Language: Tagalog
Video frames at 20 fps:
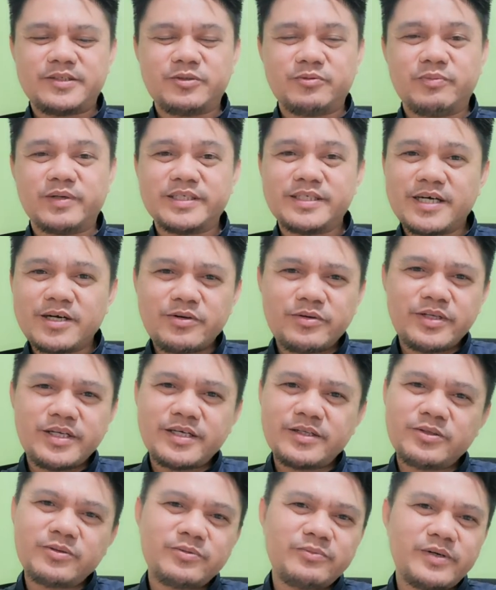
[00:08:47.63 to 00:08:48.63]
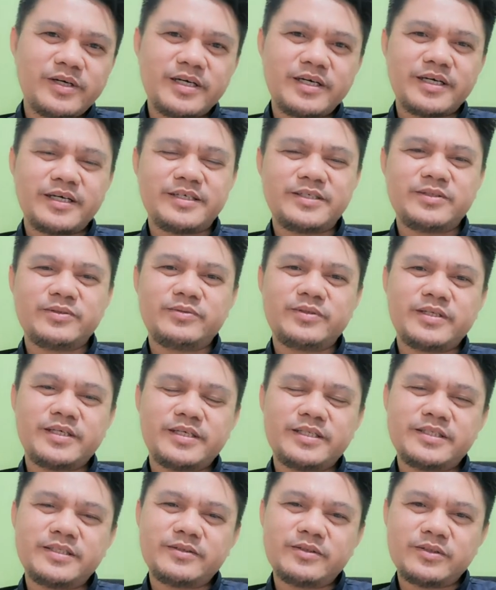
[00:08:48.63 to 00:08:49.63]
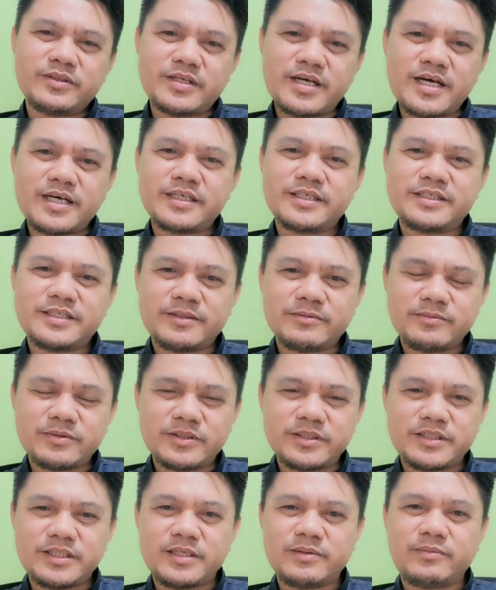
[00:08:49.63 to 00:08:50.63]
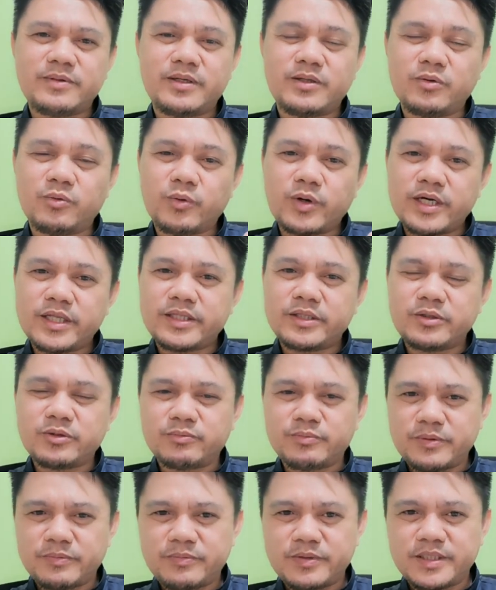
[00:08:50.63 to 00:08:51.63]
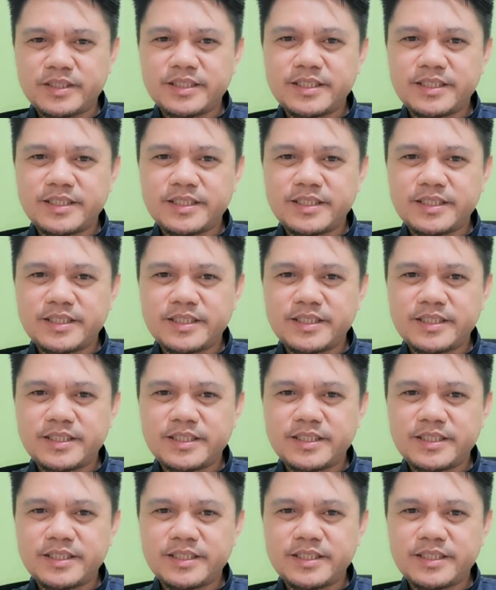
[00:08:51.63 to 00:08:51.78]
So basahon na nato mga kaigsunan Acts chapter 7 1 to 53 uh,